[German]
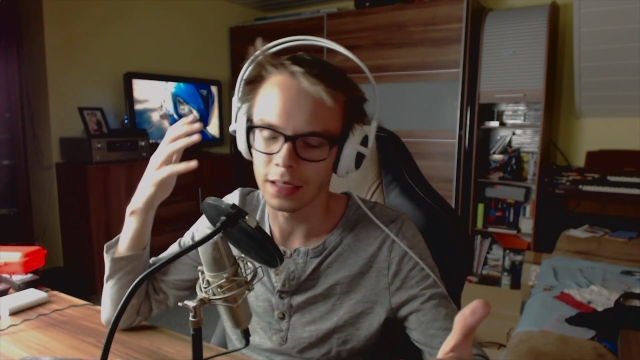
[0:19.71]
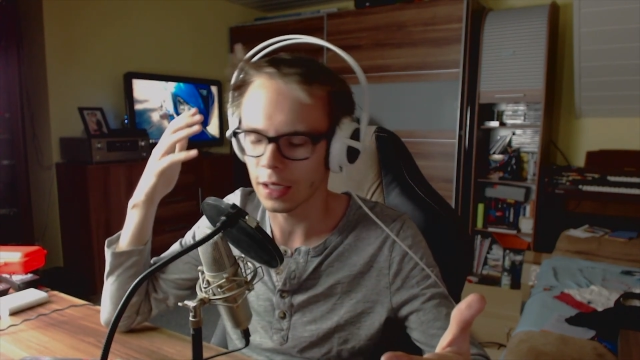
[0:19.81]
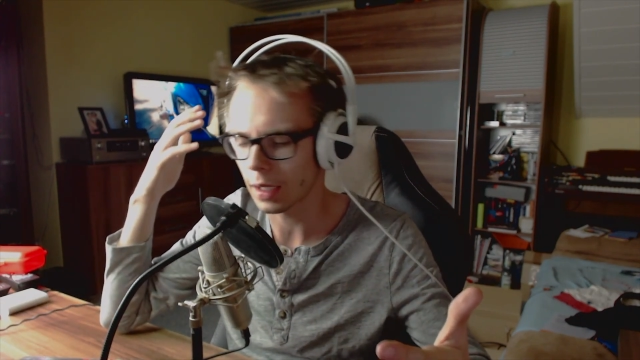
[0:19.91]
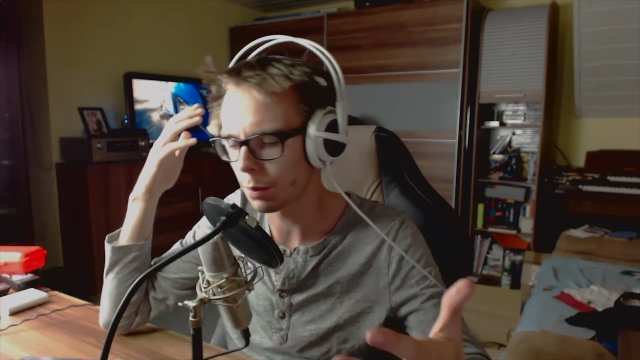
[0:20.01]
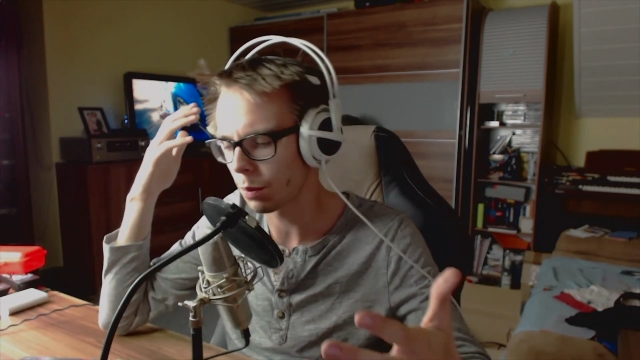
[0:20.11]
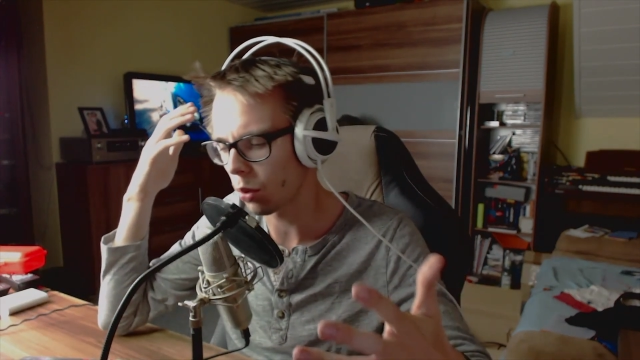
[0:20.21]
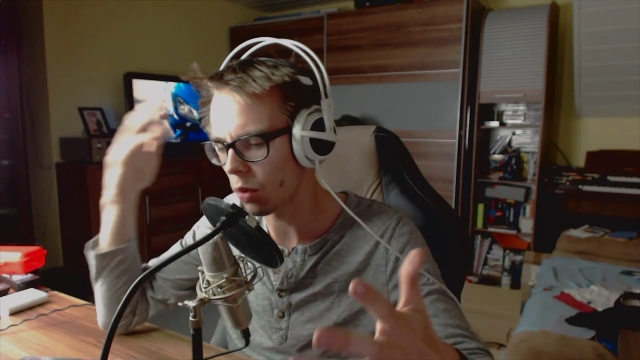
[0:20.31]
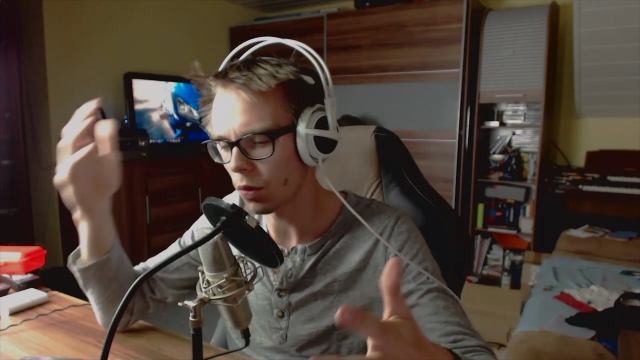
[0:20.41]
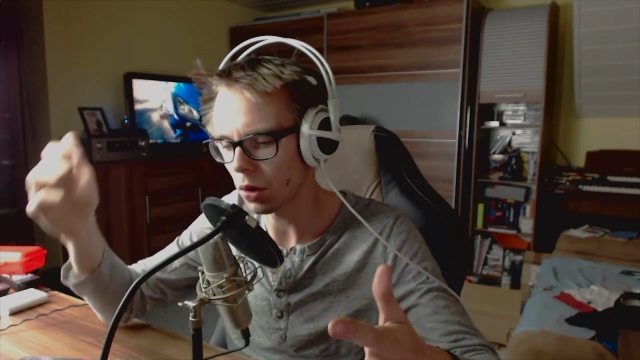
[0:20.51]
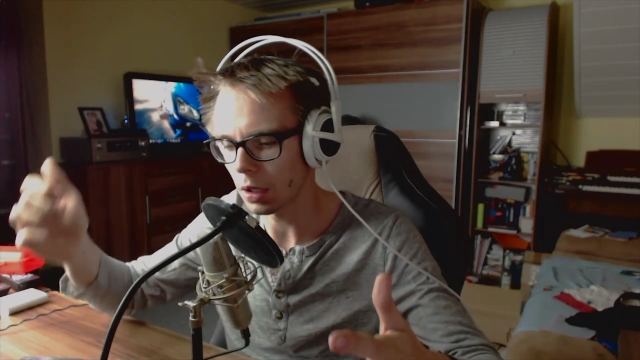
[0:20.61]
Ich kriege
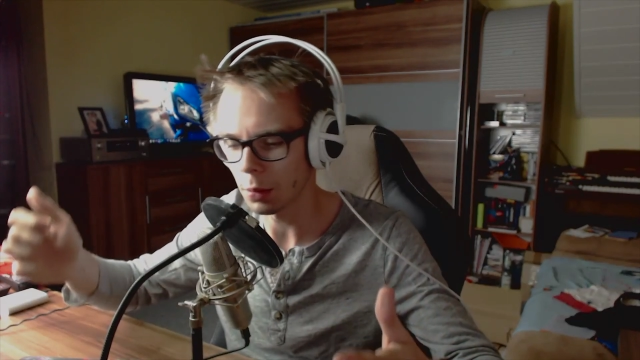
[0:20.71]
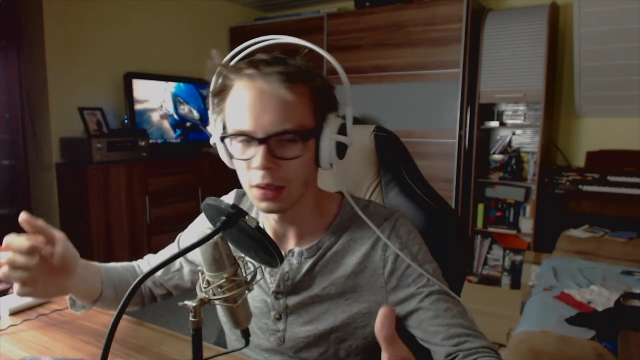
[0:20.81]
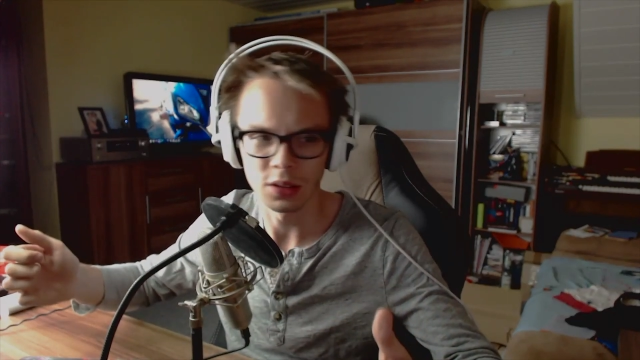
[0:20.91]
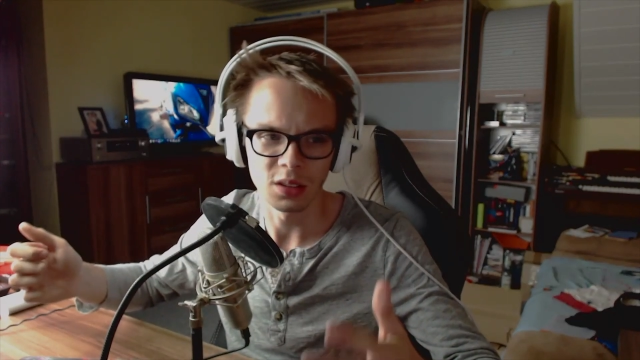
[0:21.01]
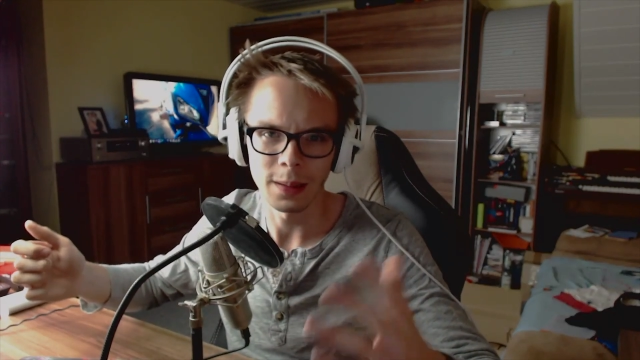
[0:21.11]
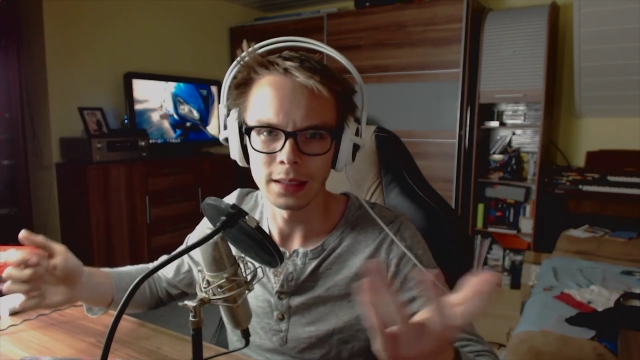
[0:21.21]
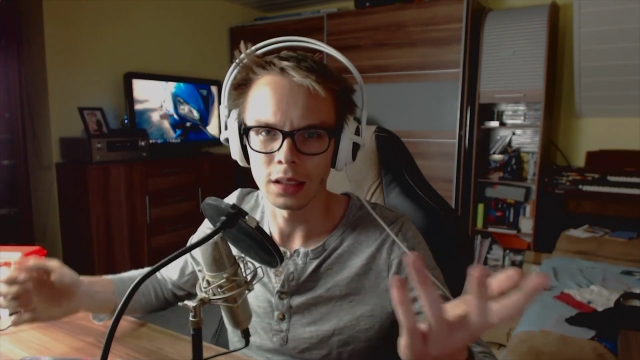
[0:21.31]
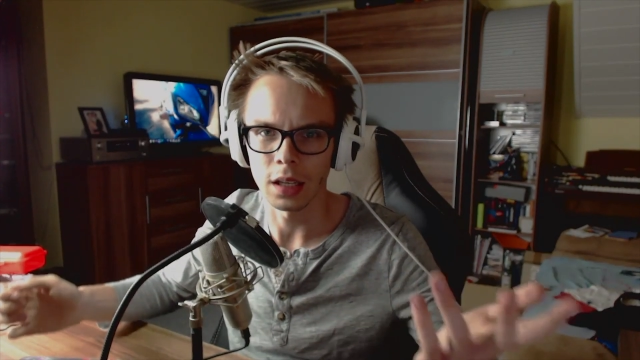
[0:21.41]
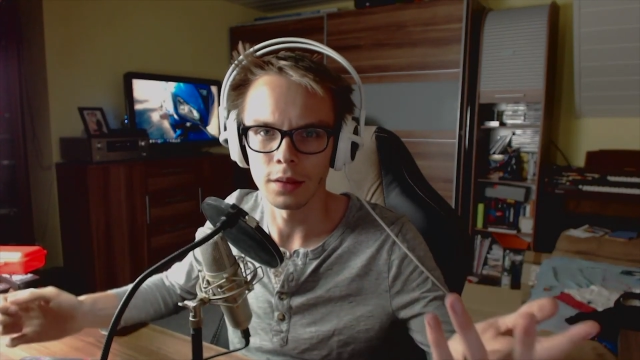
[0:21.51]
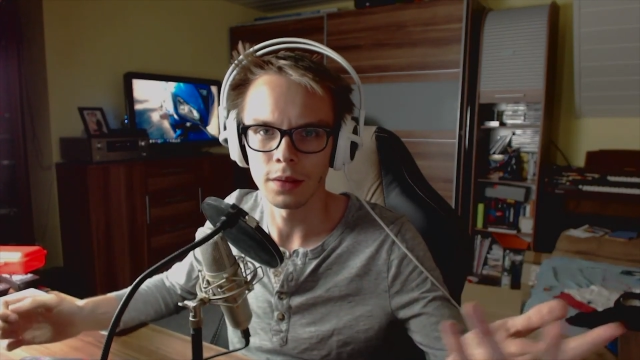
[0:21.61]
pro Woche, glaube ich, so
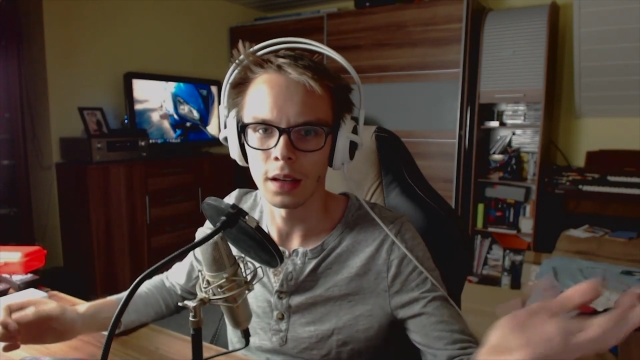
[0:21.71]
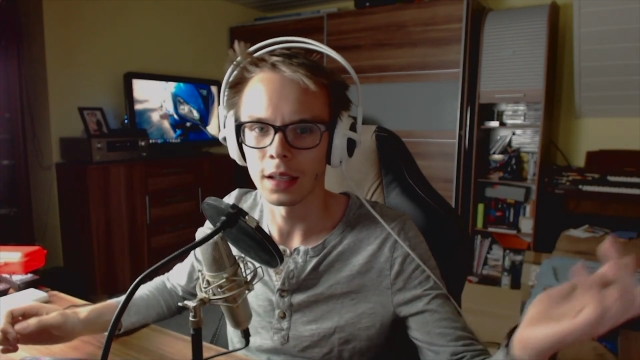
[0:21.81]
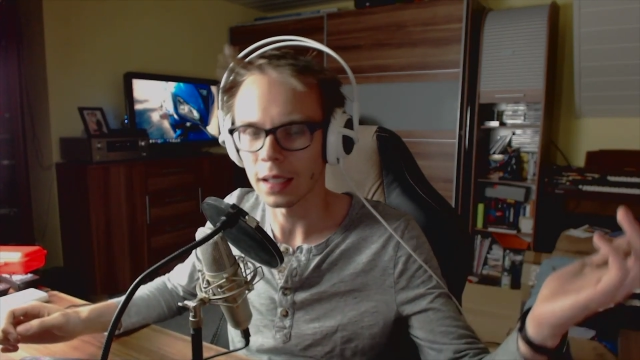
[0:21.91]
20 Anfragen.